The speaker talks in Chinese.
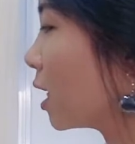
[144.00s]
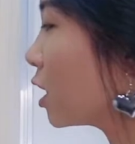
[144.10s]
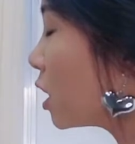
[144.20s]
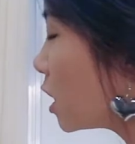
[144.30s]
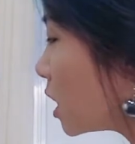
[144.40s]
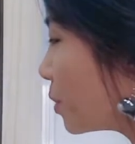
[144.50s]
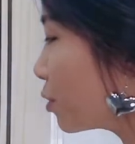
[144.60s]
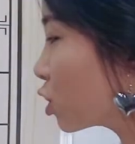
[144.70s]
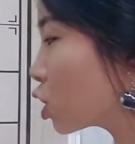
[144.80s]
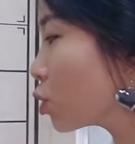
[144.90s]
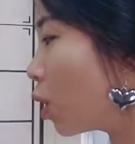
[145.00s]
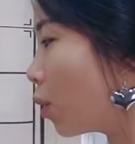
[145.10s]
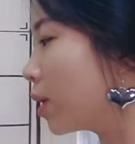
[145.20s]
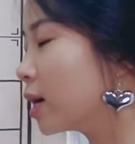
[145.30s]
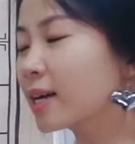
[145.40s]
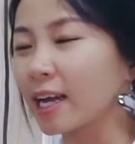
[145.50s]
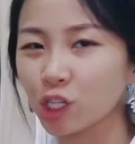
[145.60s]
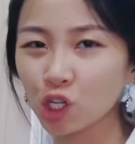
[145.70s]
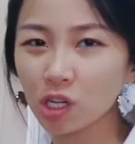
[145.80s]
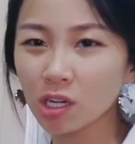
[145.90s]
但是你不吃我，我可敢
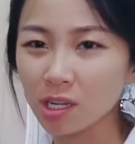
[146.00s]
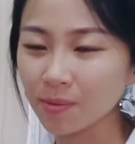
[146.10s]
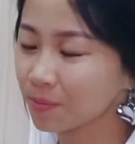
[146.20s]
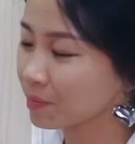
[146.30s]
吃你。